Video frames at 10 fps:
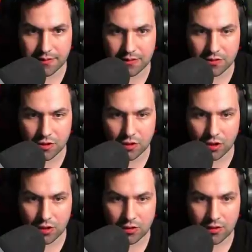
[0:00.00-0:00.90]
no to
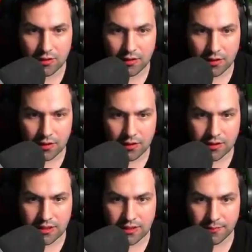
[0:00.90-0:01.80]
drogo. E,
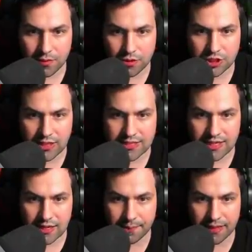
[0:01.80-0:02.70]
jeden blok
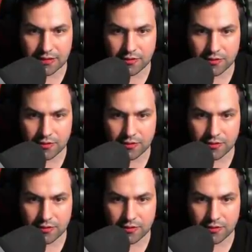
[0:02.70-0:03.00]
żelaza, banknot